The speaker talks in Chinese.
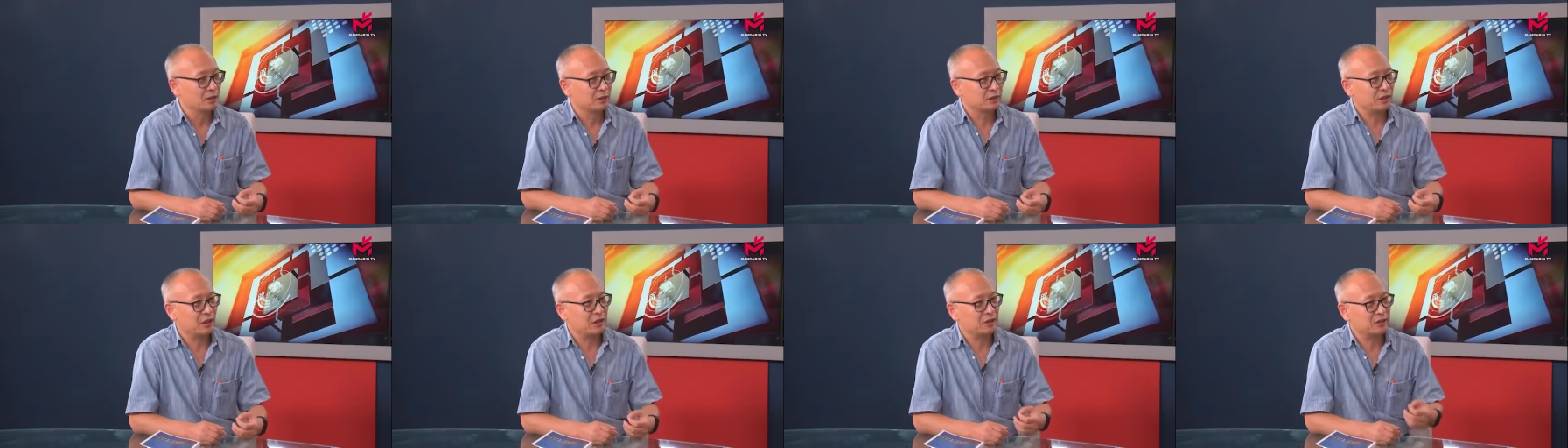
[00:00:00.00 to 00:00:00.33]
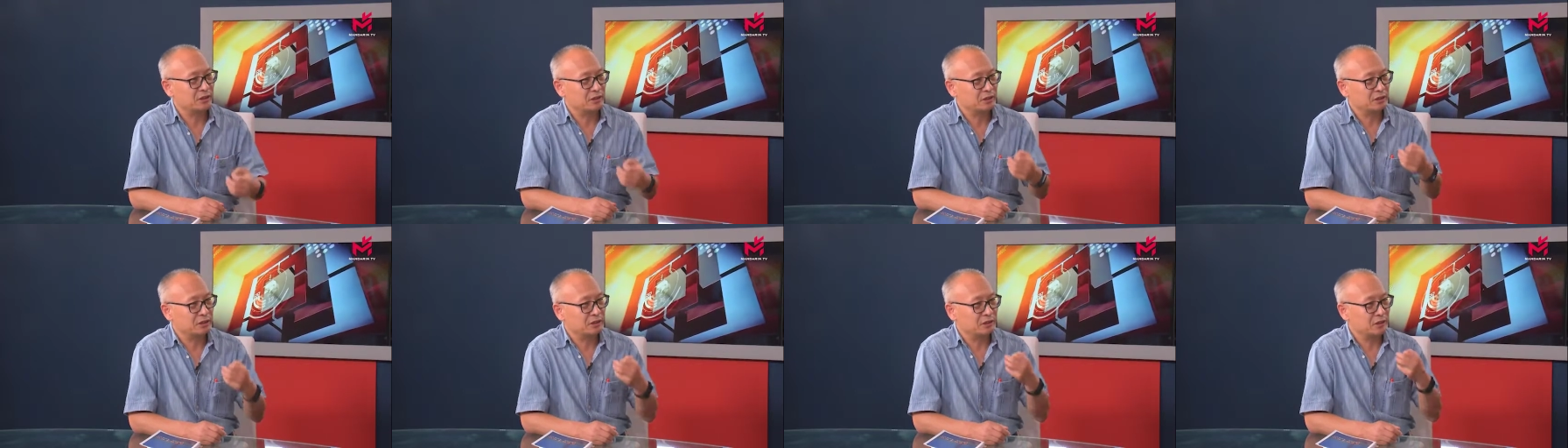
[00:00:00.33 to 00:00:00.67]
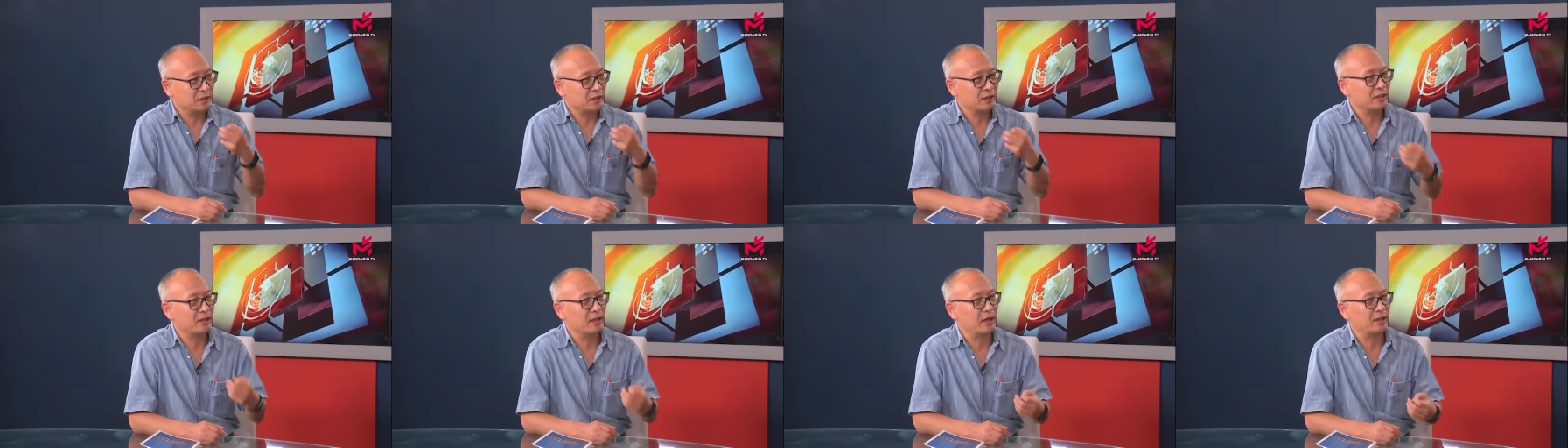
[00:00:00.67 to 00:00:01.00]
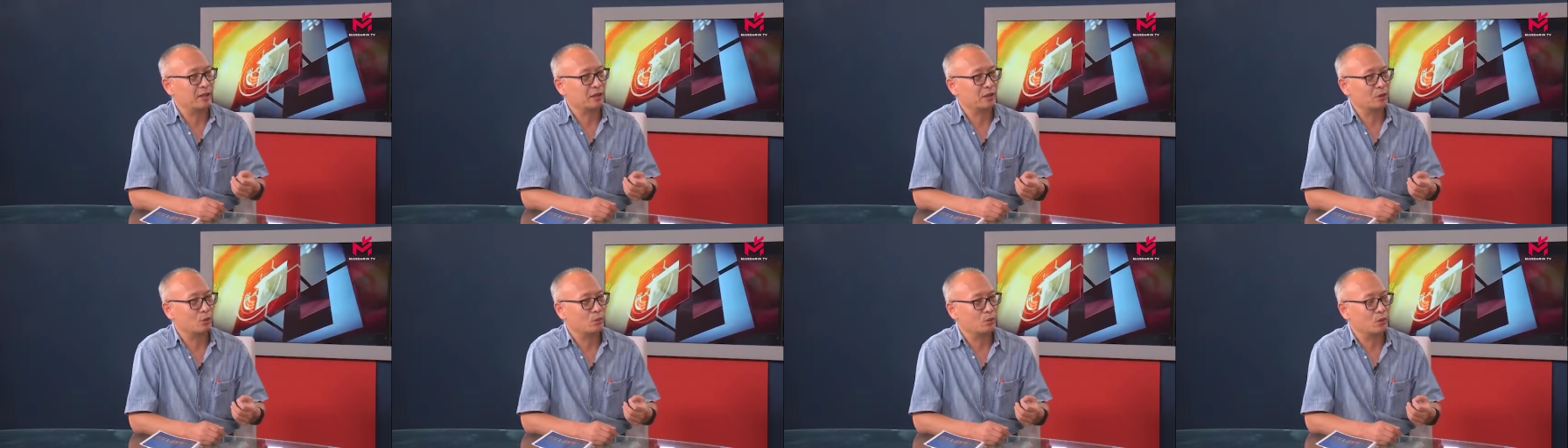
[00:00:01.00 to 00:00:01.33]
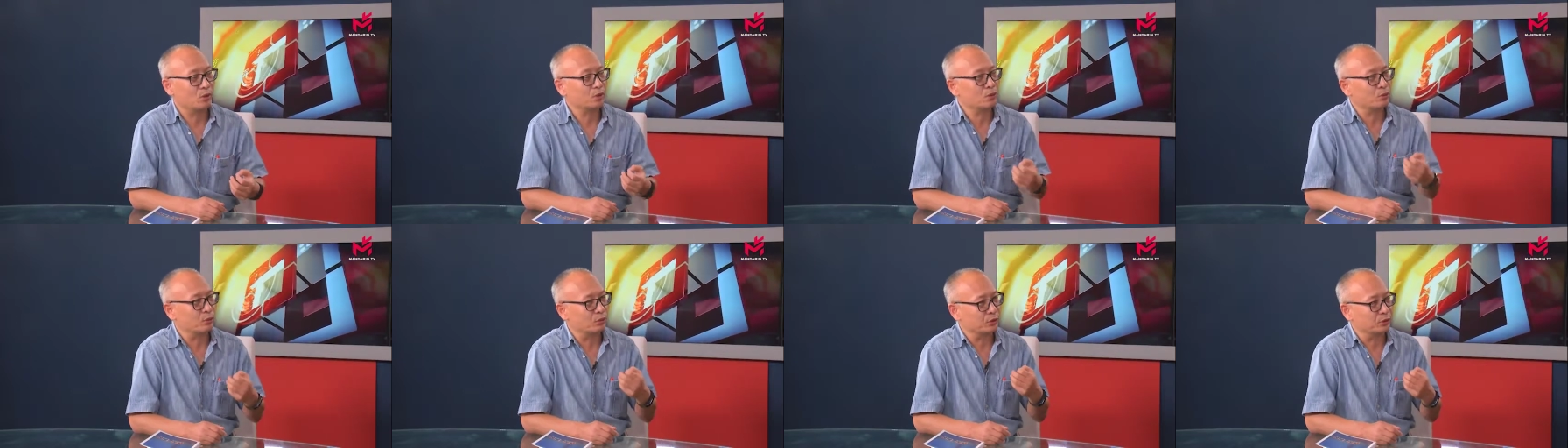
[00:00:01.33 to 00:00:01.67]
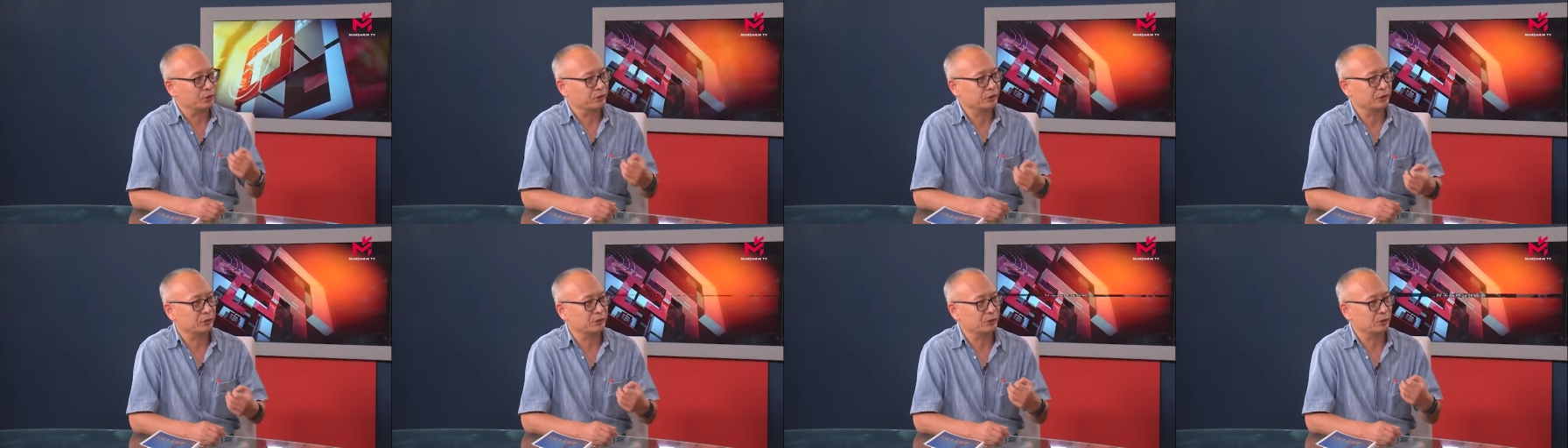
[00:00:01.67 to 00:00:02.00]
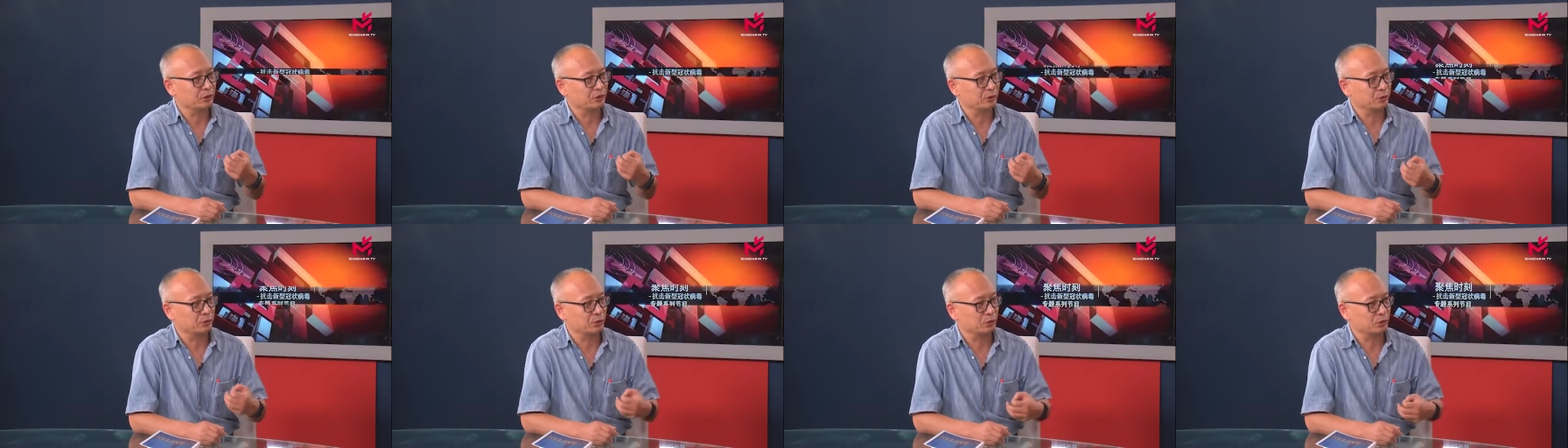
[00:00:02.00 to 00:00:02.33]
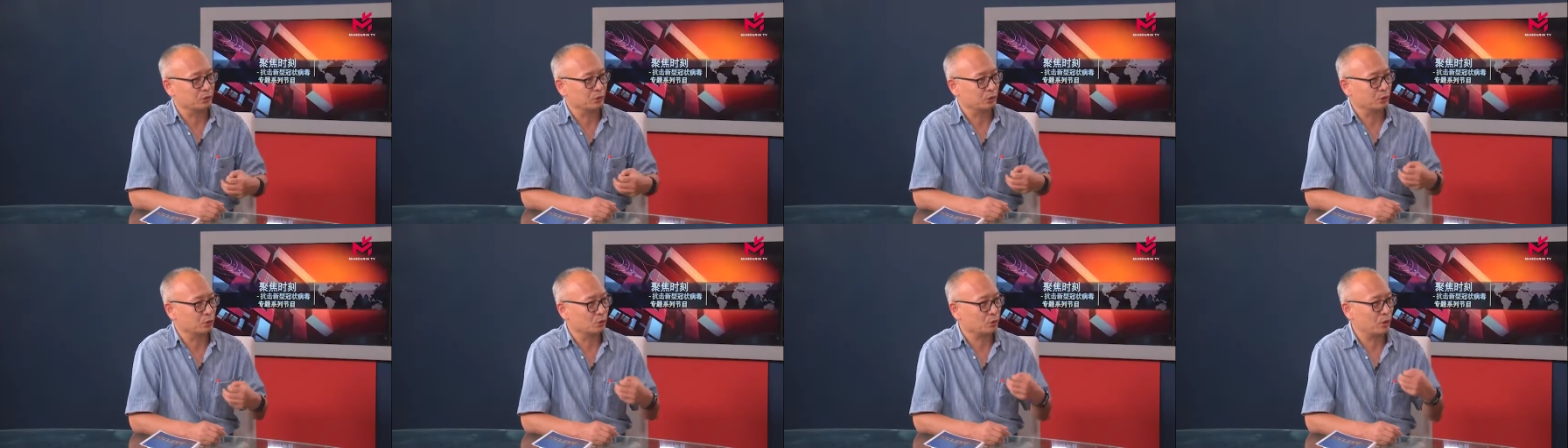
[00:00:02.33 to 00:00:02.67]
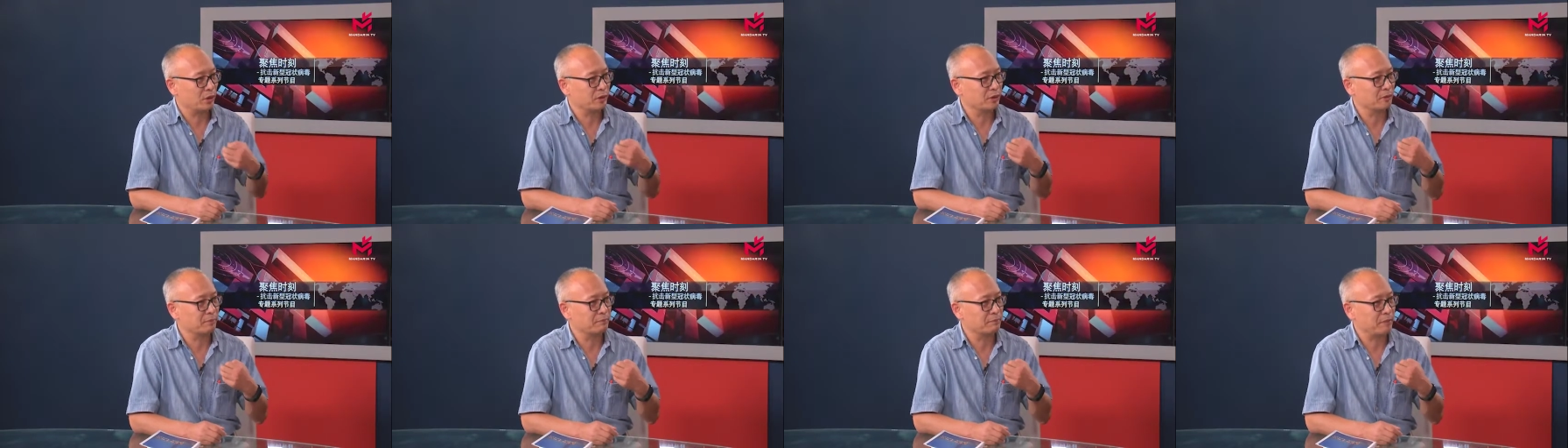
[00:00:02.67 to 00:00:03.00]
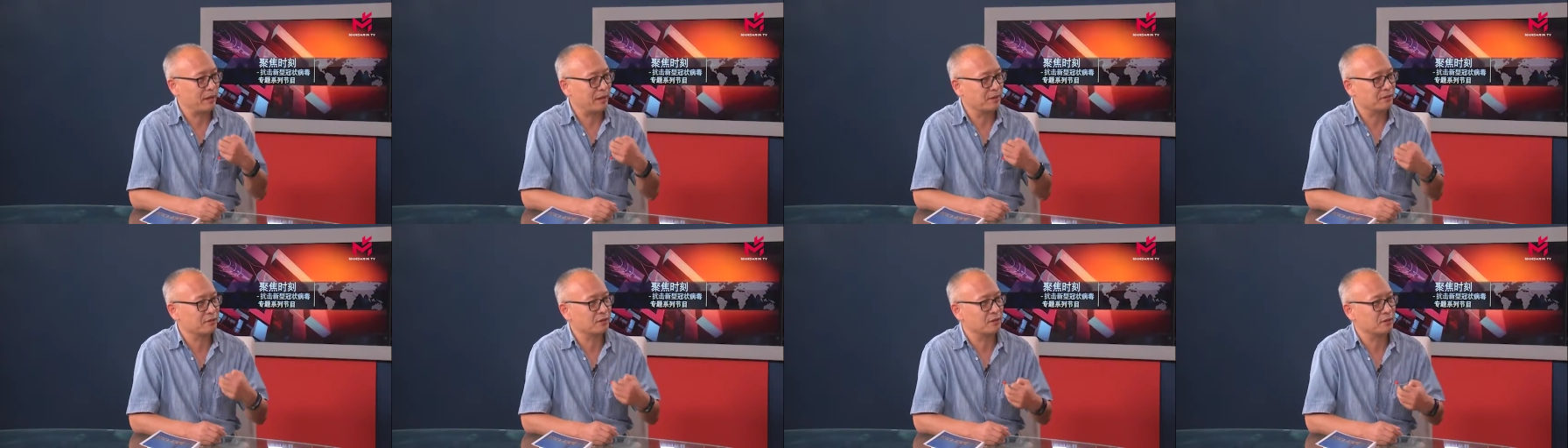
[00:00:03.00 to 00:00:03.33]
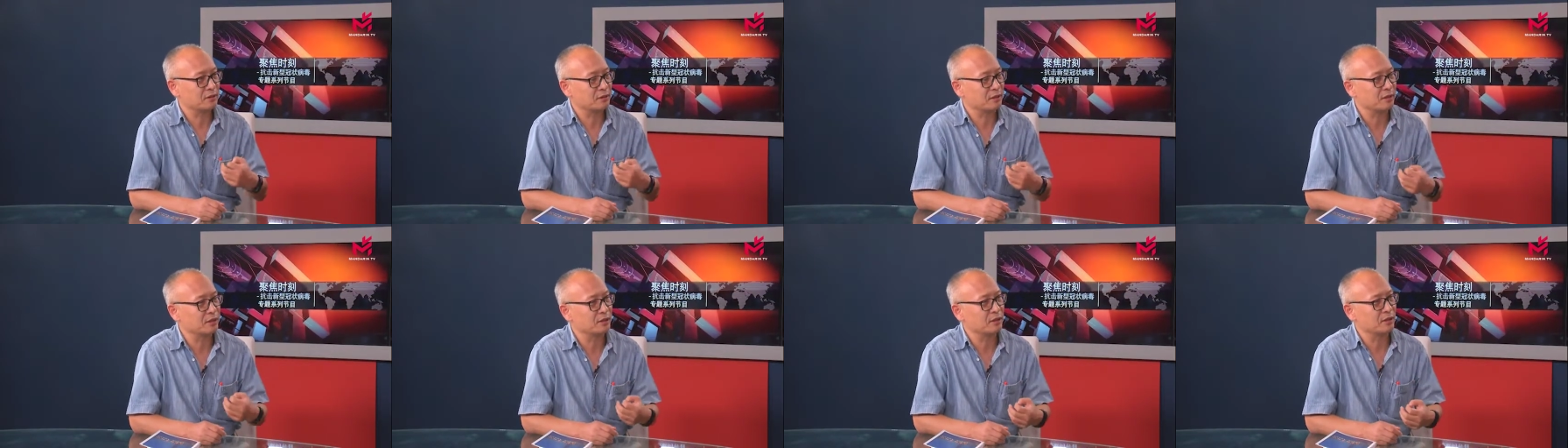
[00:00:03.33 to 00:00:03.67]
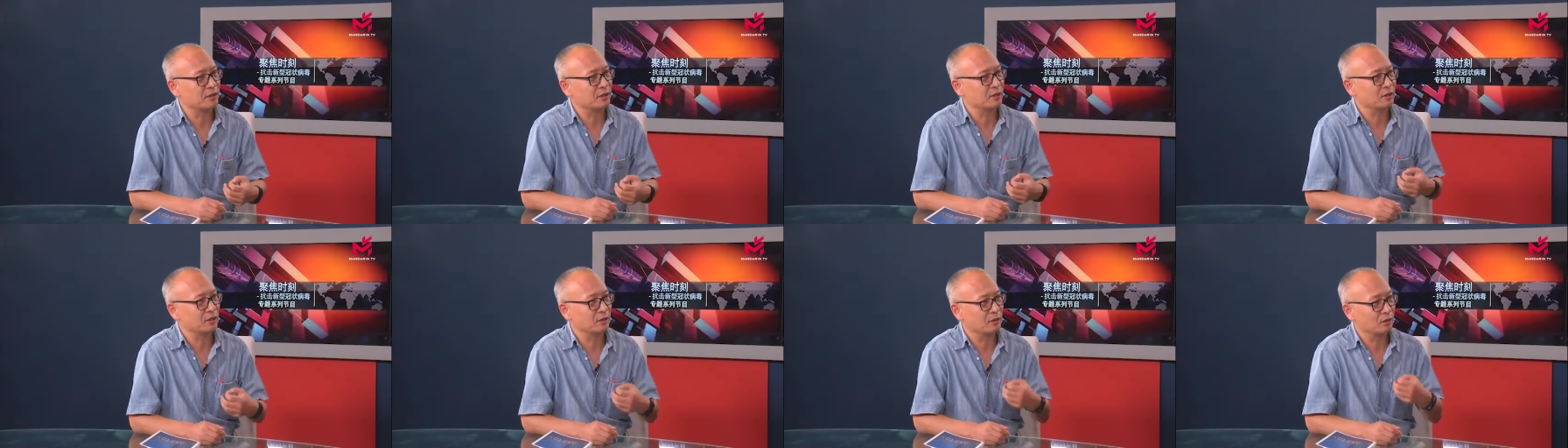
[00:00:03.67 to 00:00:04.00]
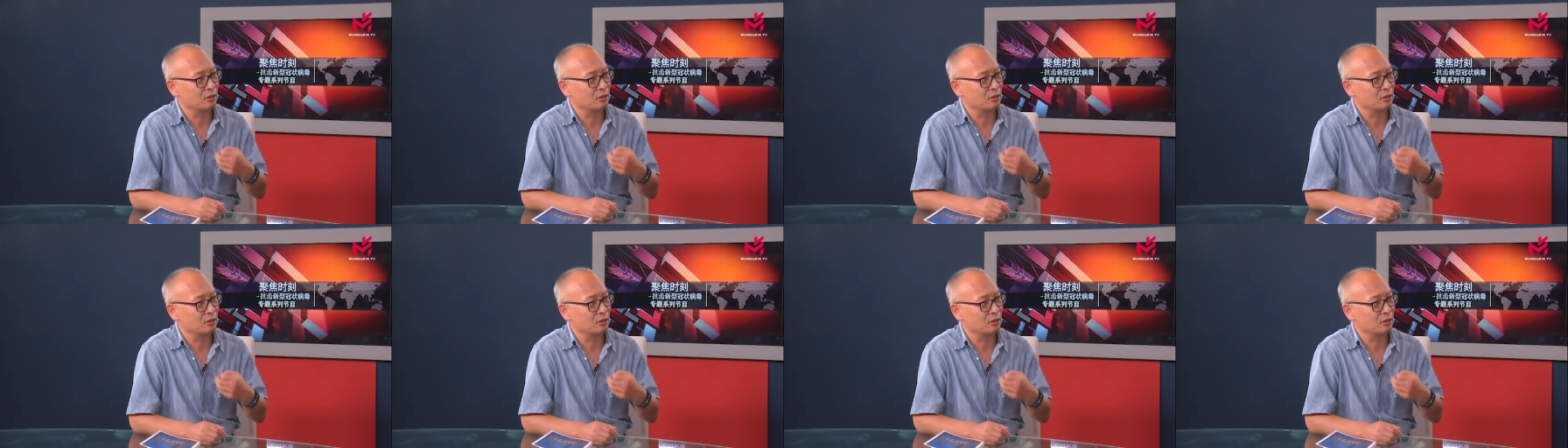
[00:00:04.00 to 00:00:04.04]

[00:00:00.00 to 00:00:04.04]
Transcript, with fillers: 但是这一天呢，我总是就是穿着白色衬衣，